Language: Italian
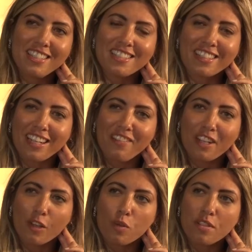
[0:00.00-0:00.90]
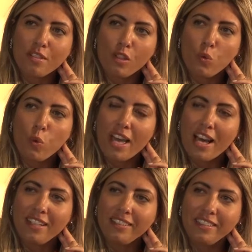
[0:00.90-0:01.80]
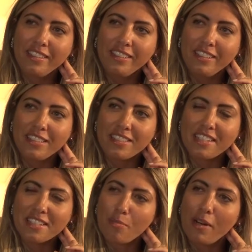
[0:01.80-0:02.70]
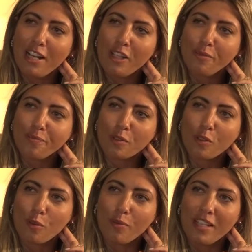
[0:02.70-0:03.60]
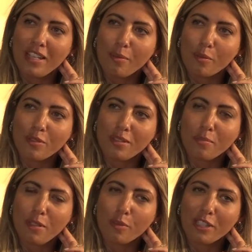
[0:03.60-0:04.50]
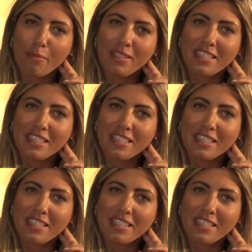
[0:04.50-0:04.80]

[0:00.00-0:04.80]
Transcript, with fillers: descrivere questi due anni senza palio? come li, li, potrebbe